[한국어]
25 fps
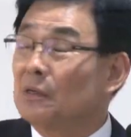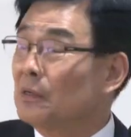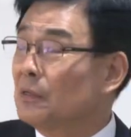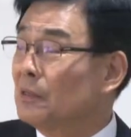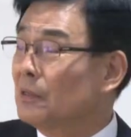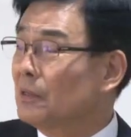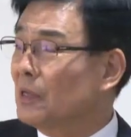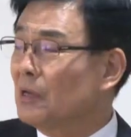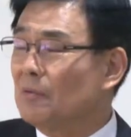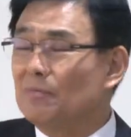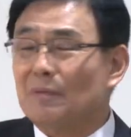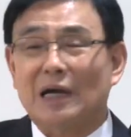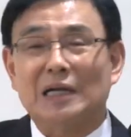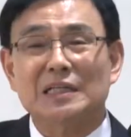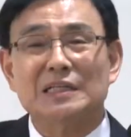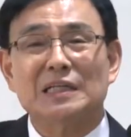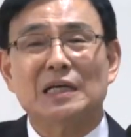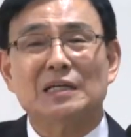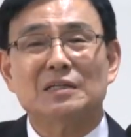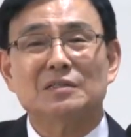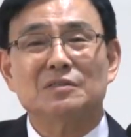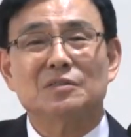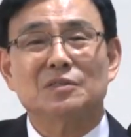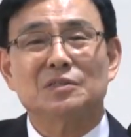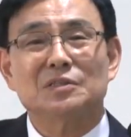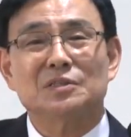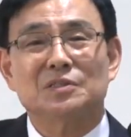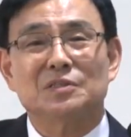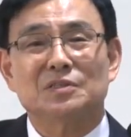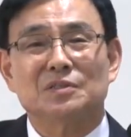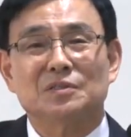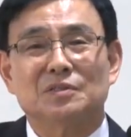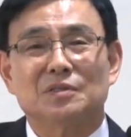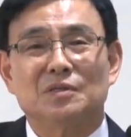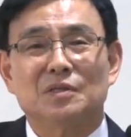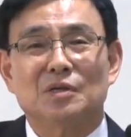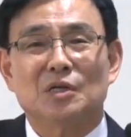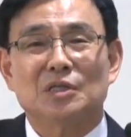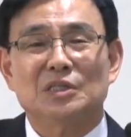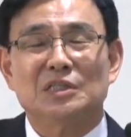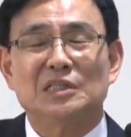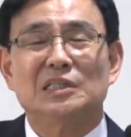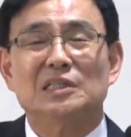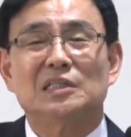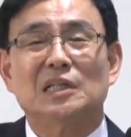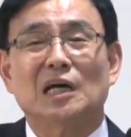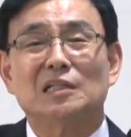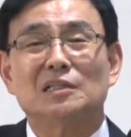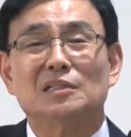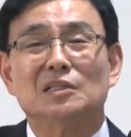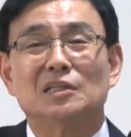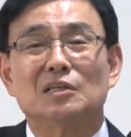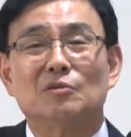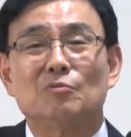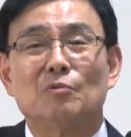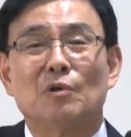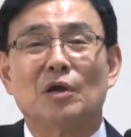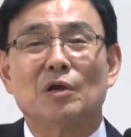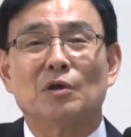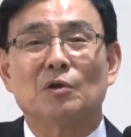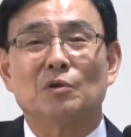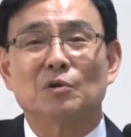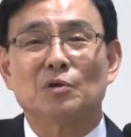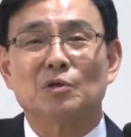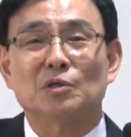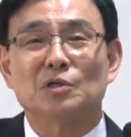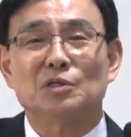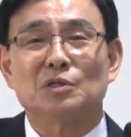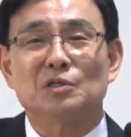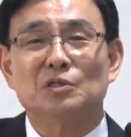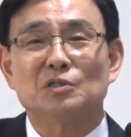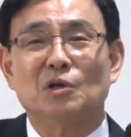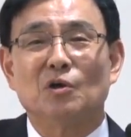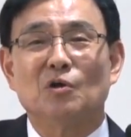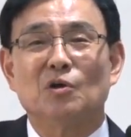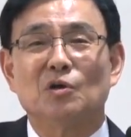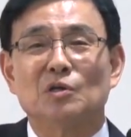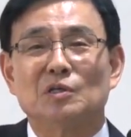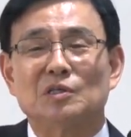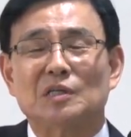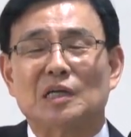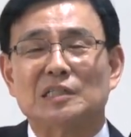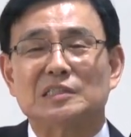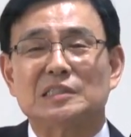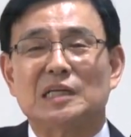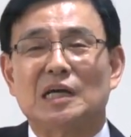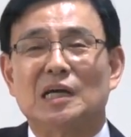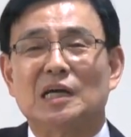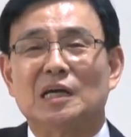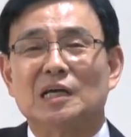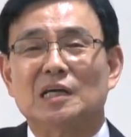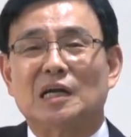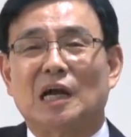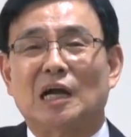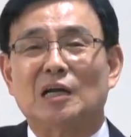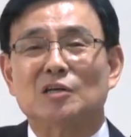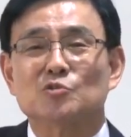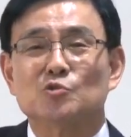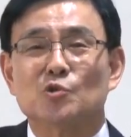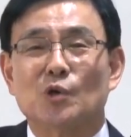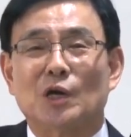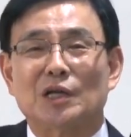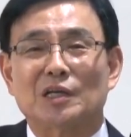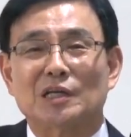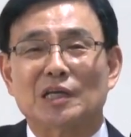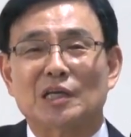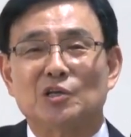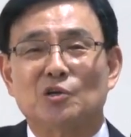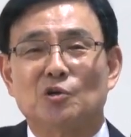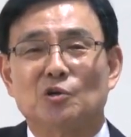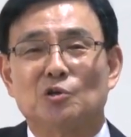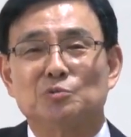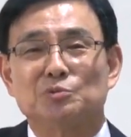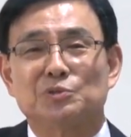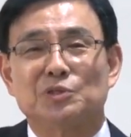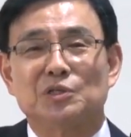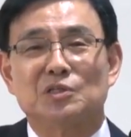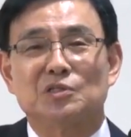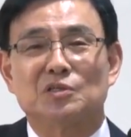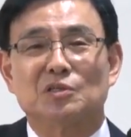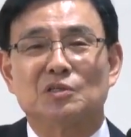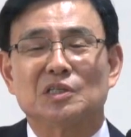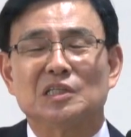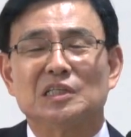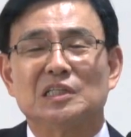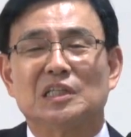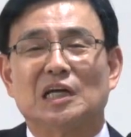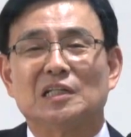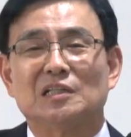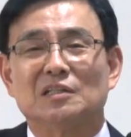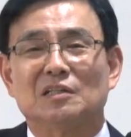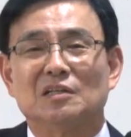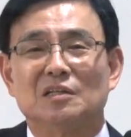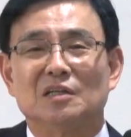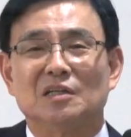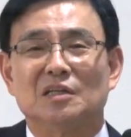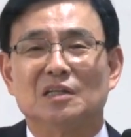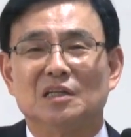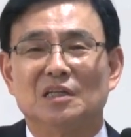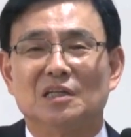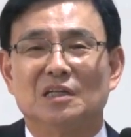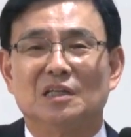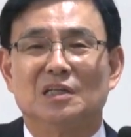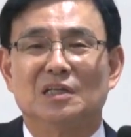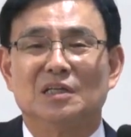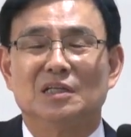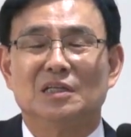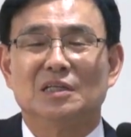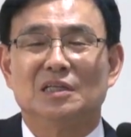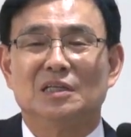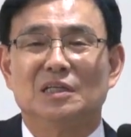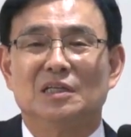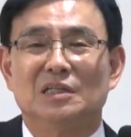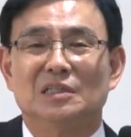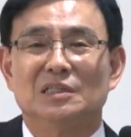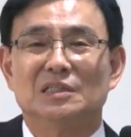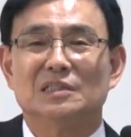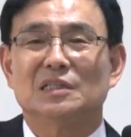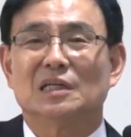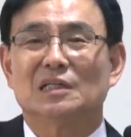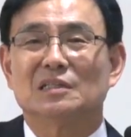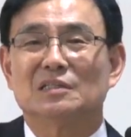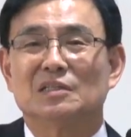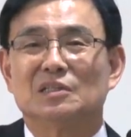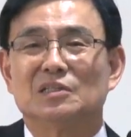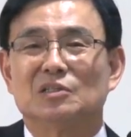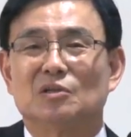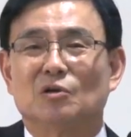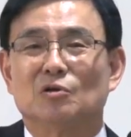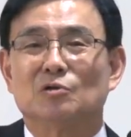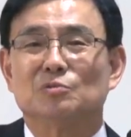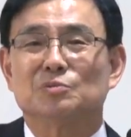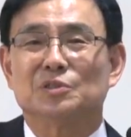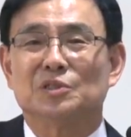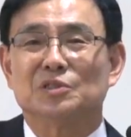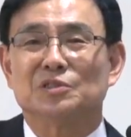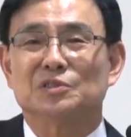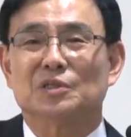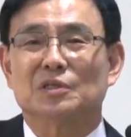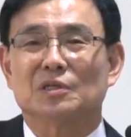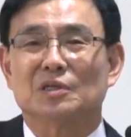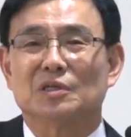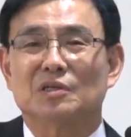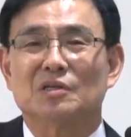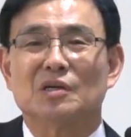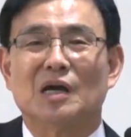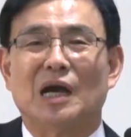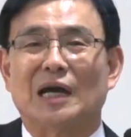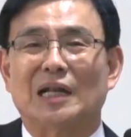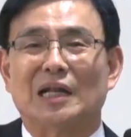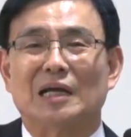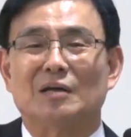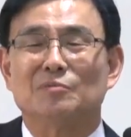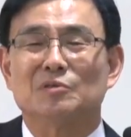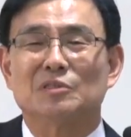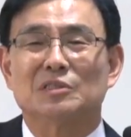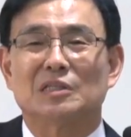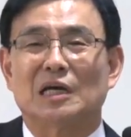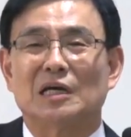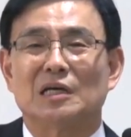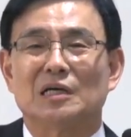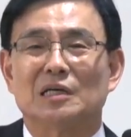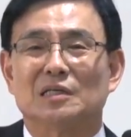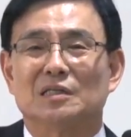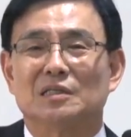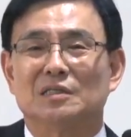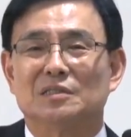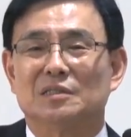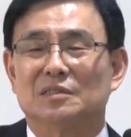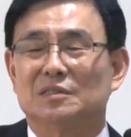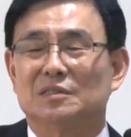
그렇게 많이 하는 것이에요 이단들이 왜요 그 영업, 가장 강조하는 게 영업 실적 이단들 이단들이 영업 실적이 그안 하면 다